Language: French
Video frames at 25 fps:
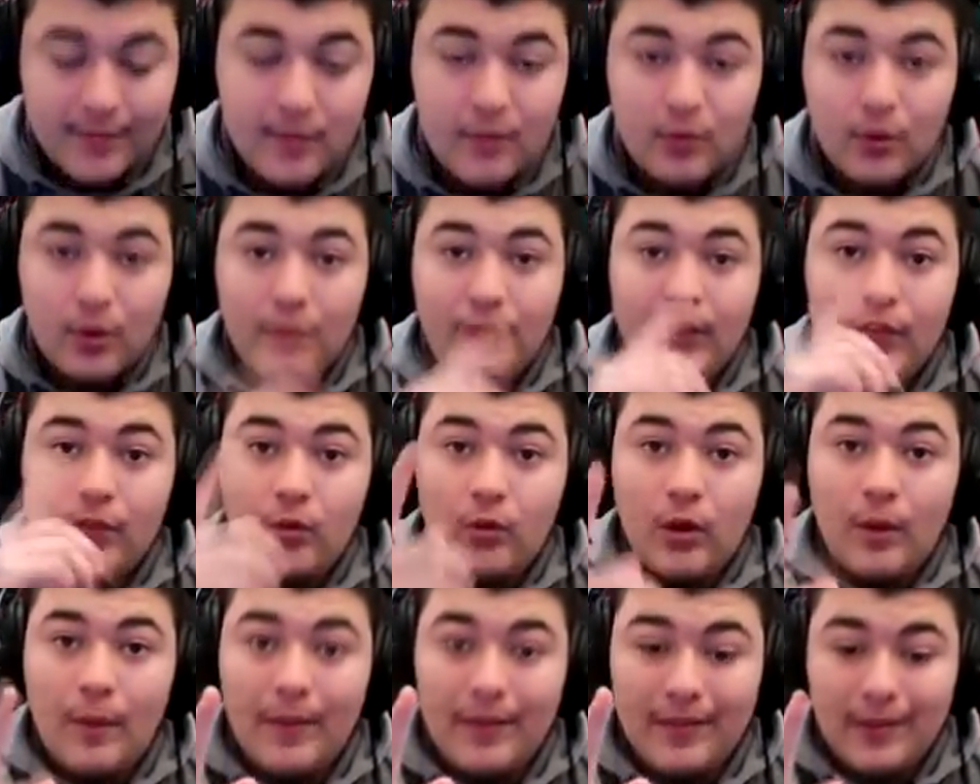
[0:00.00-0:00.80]
les amis, ce qu'on va faire, c'est
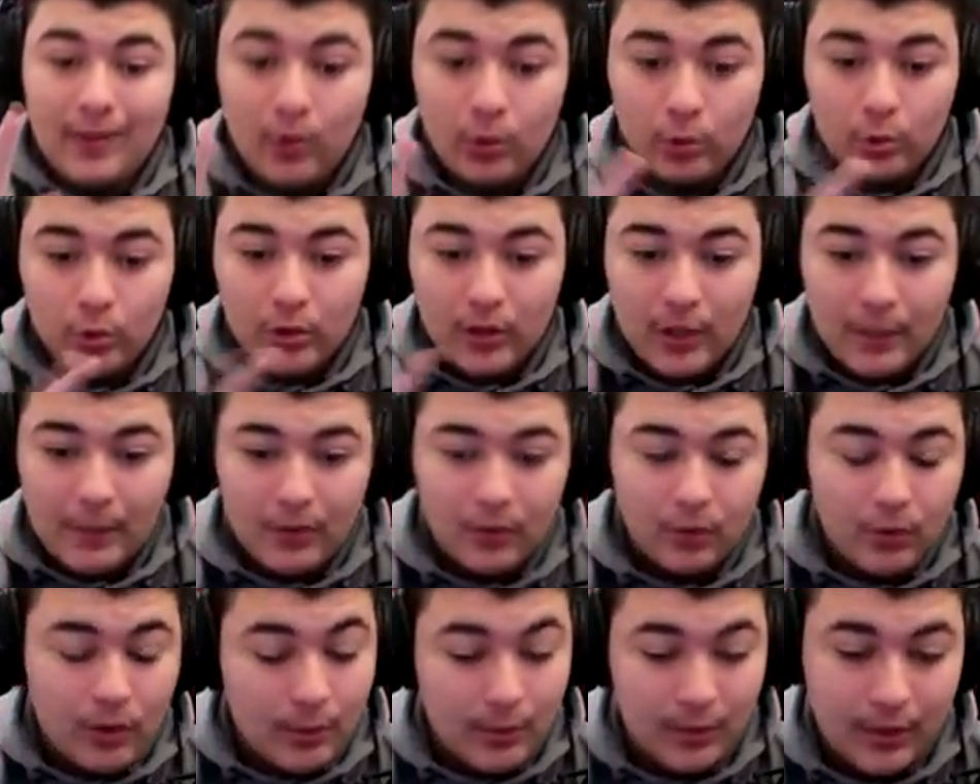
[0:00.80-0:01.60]
qu'on va passer de l'autre côté
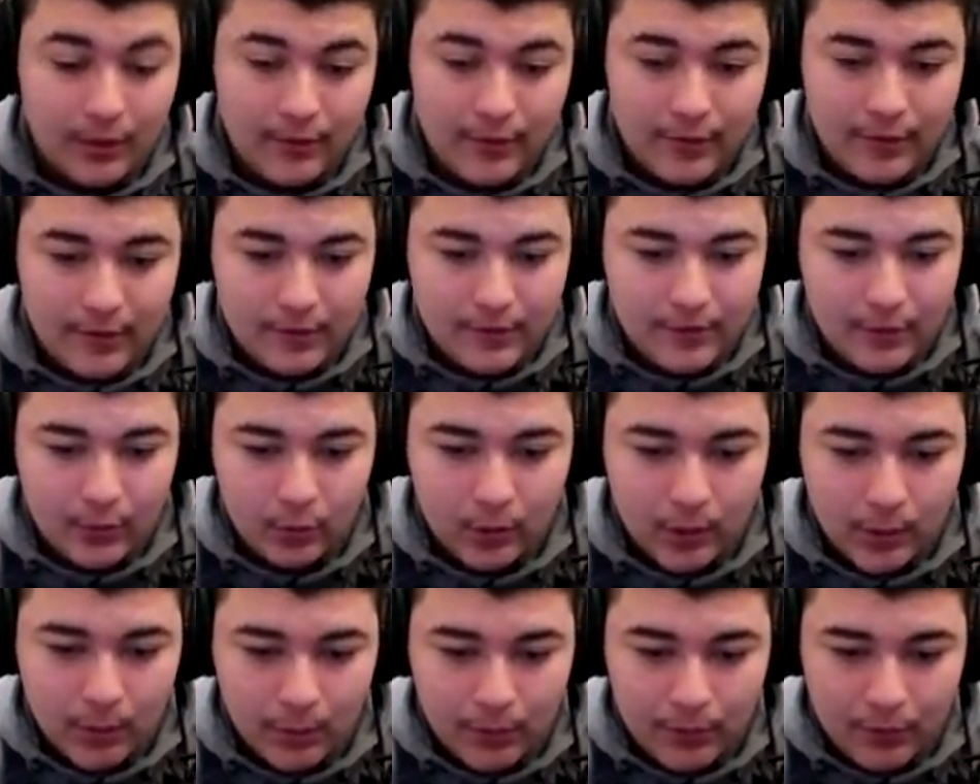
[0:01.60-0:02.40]
parce qu'à mon avis, il va
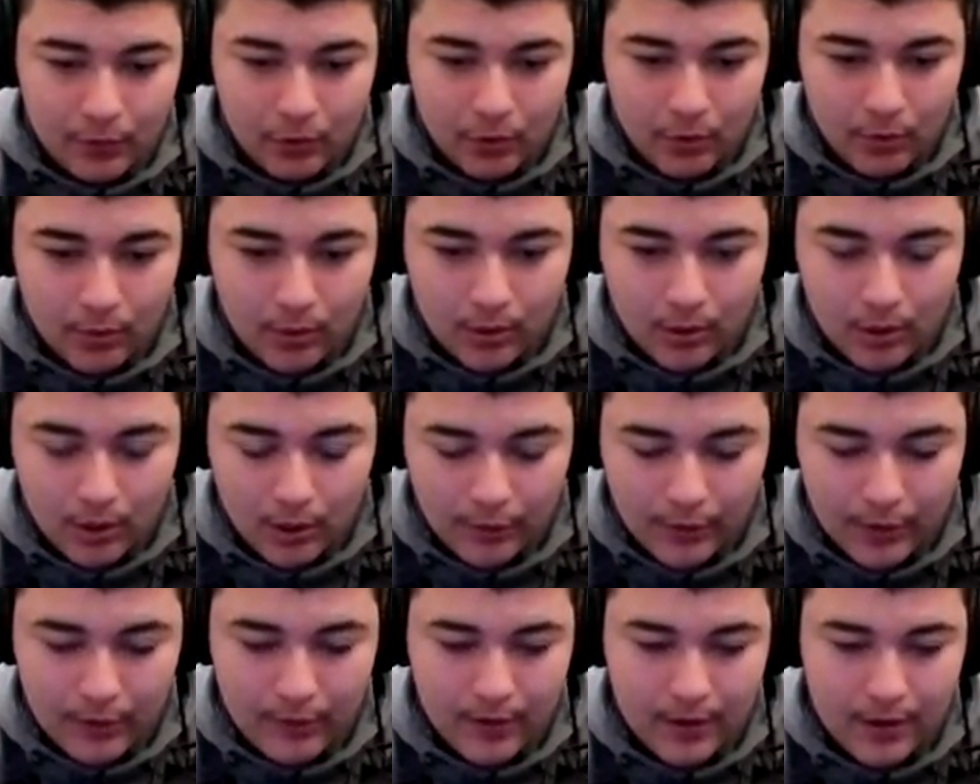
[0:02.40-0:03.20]
courir plus vite que moi.
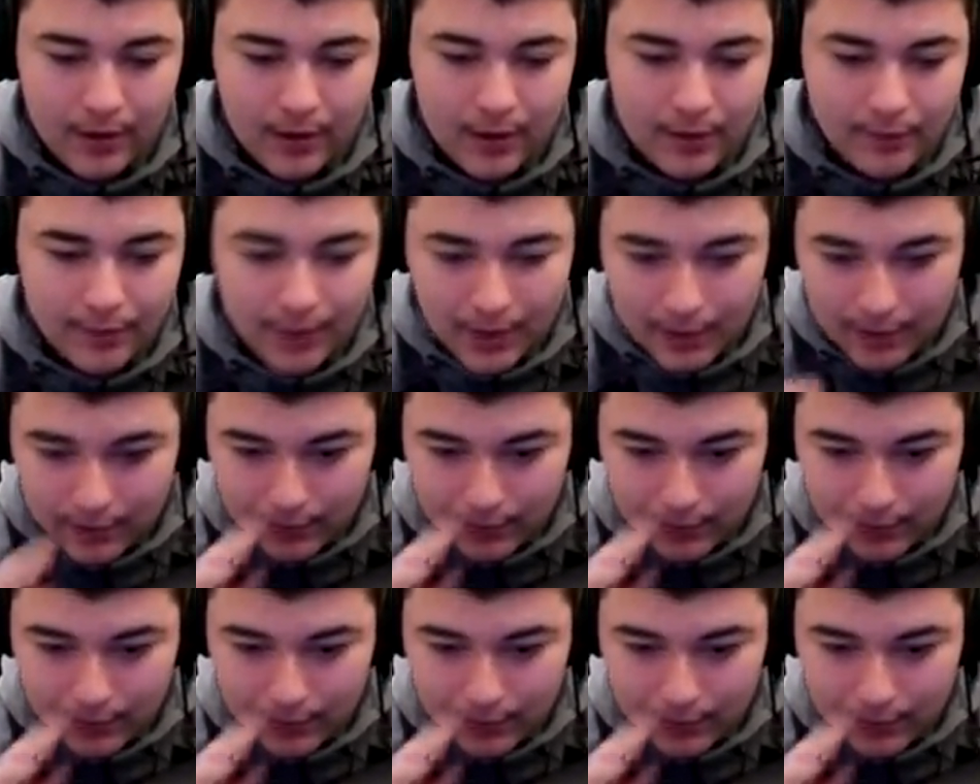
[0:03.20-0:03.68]
Enfin, il va, il va